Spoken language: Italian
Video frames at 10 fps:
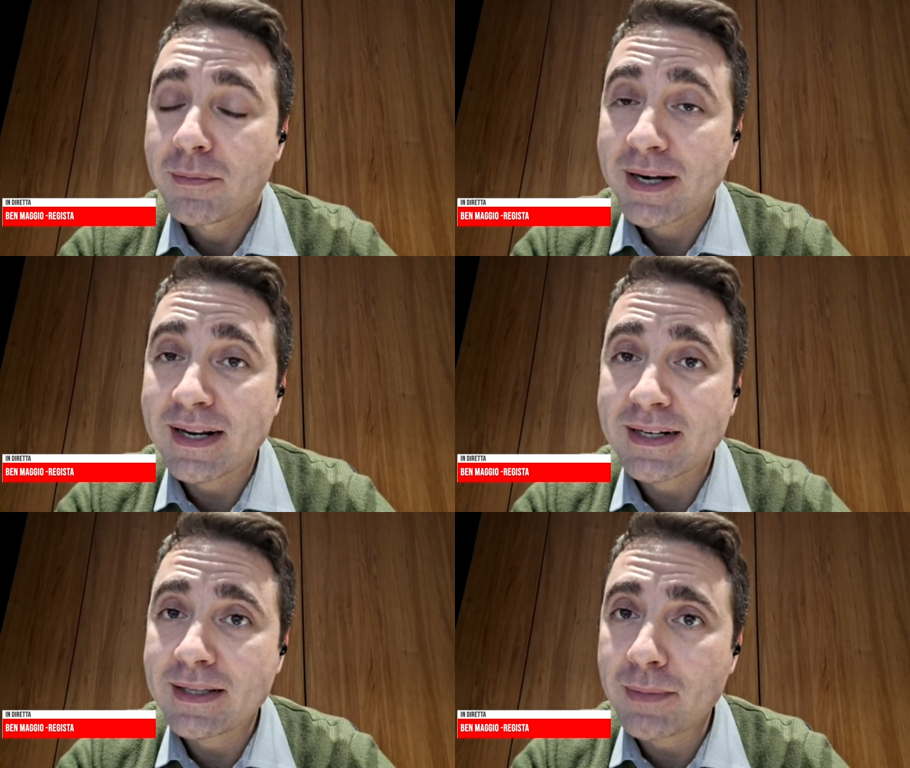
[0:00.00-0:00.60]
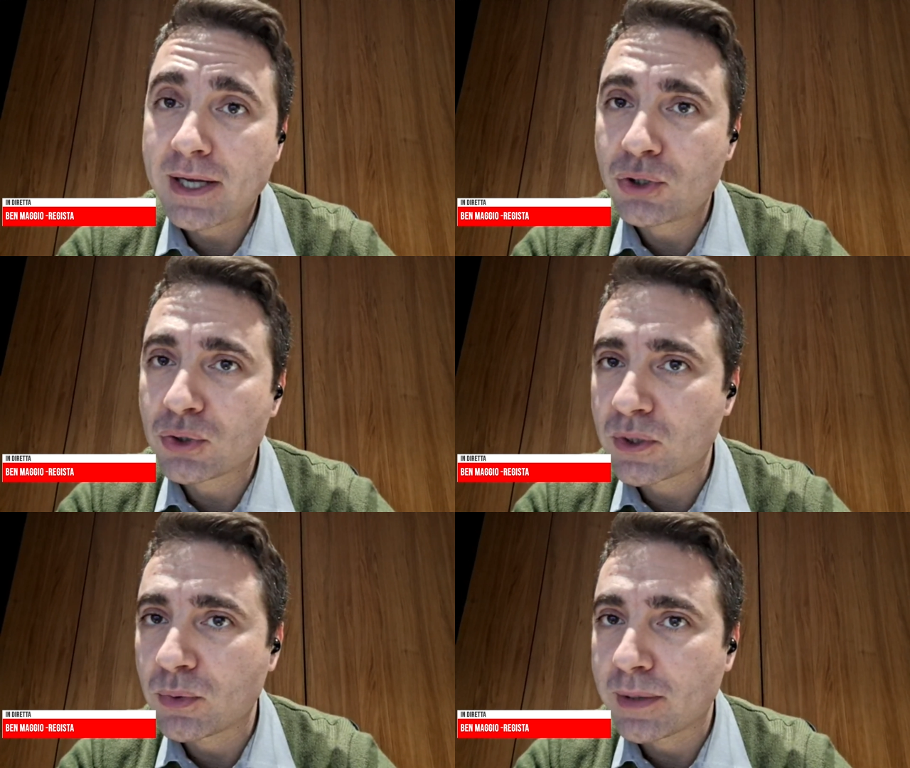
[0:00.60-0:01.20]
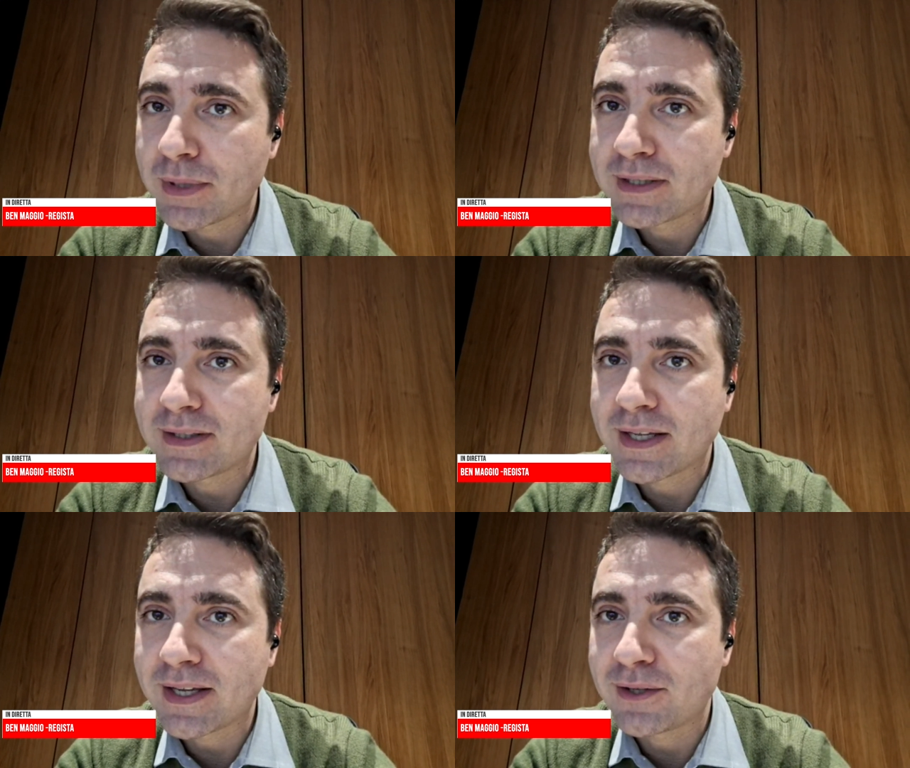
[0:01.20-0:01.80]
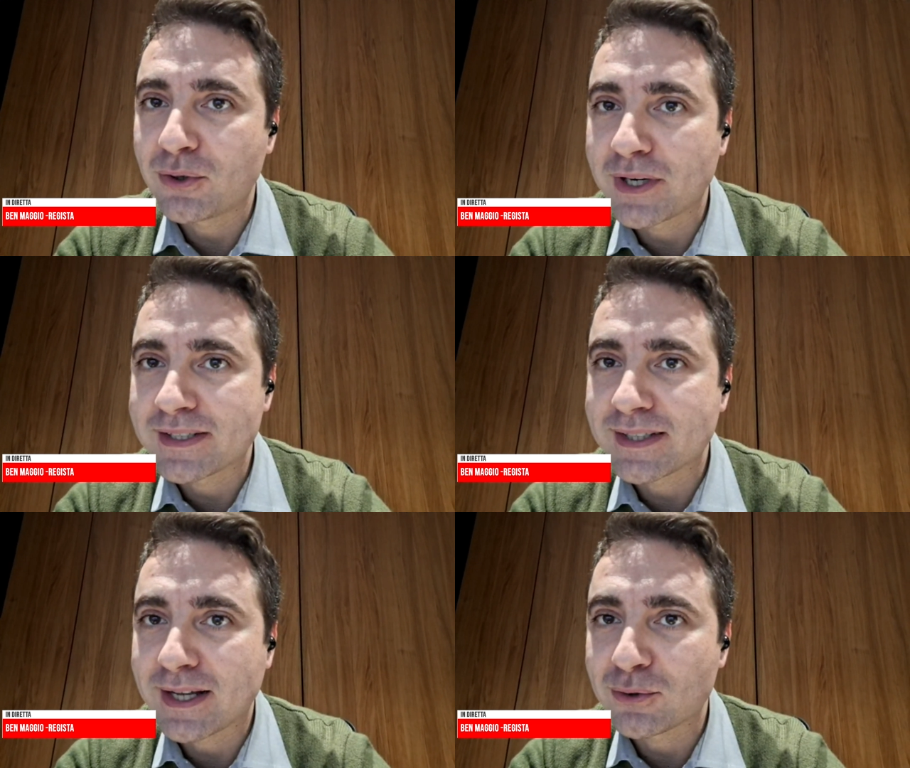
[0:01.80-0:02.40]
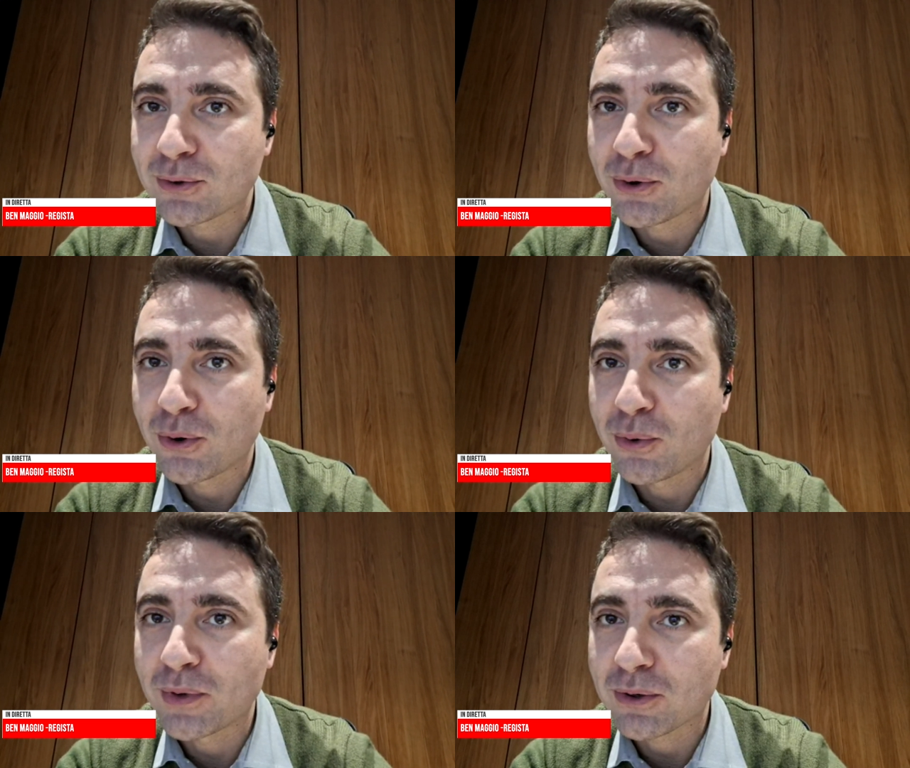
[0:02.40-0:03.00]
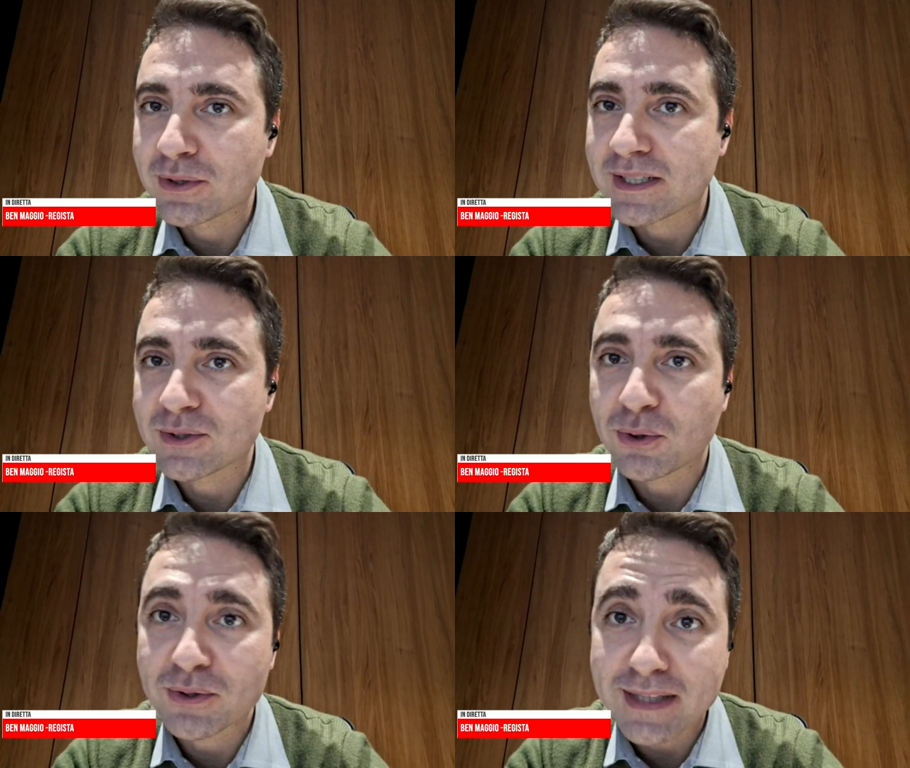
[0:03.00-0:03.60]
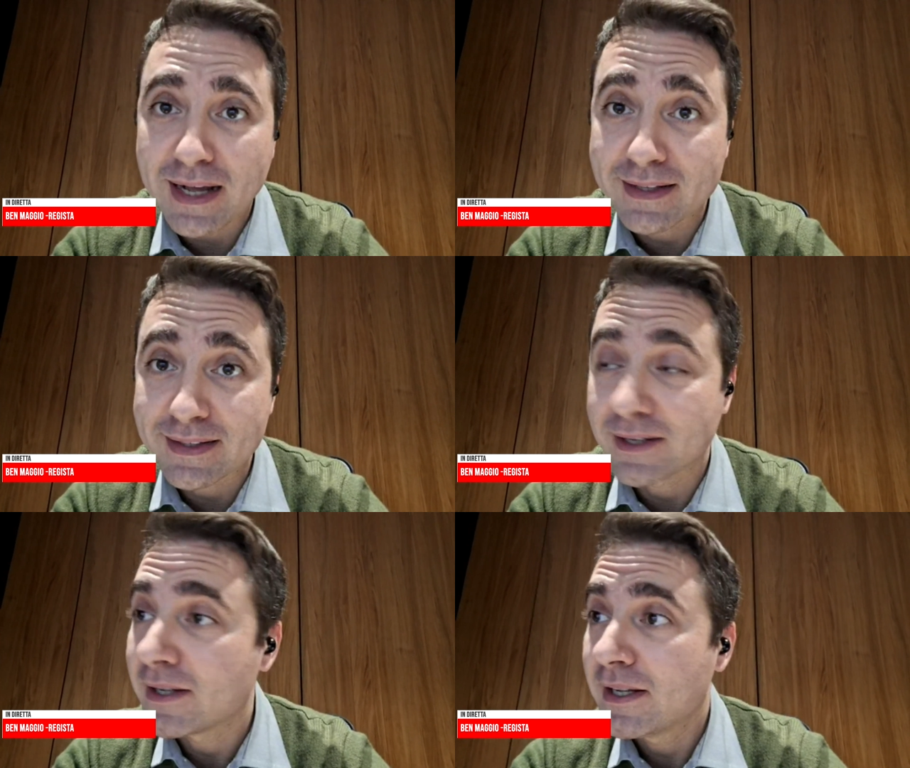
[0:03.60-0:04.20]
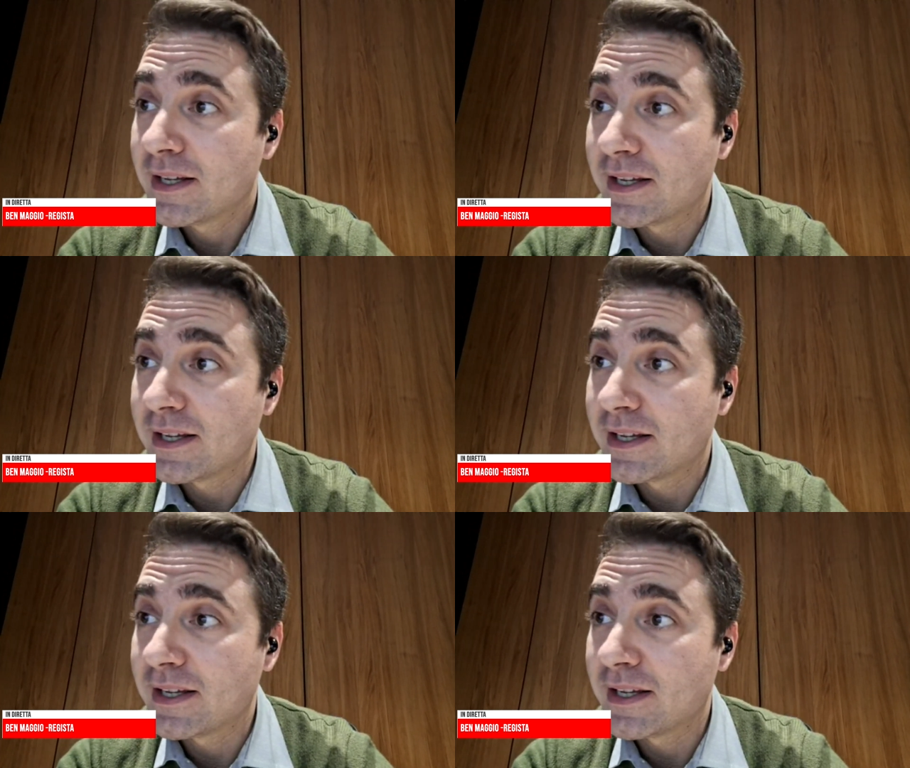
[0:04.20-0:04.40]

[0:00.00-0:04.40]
Parlare di Maggio sicuramente non è stato una cosa scontata,